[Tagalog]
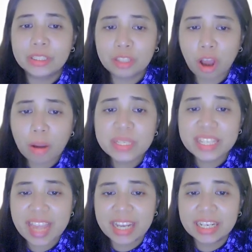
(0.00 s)
Tom
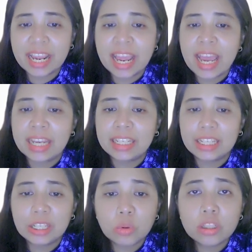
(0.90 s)
sent an
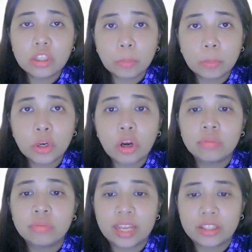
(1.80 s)
equal number
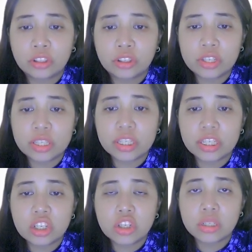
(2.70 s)
of letters
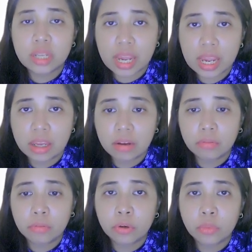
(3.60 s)
each day
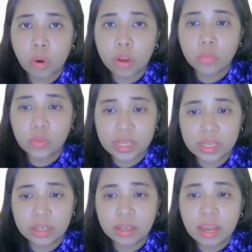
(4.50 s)
for one week.